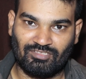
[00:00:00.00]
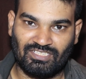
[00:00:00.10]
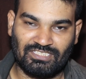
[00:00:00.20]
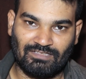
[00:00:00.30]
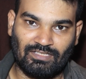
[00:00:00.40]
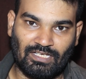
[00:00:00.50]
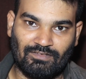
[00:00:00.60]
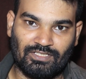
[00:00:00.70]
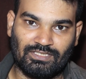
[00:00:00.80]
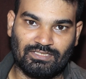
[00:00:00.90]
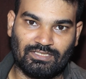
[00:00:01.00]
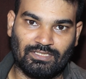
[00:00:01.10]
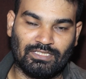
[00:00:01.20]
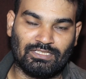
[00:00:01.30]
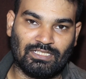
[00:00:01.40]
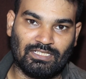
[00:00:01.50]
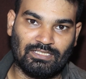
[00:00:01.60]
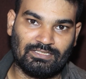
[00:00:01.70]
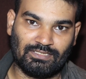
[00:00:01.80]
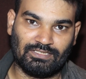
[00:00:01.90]
ట్వంటీ సెవెన్ యావరేజ్కి ఇస్తాయి ఎందుకంటే
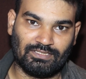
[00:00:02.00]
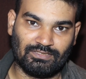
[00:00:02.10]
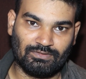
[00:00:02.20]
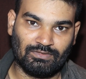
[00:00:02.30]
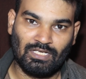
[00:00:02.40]
హిల్ స్టేషన్స్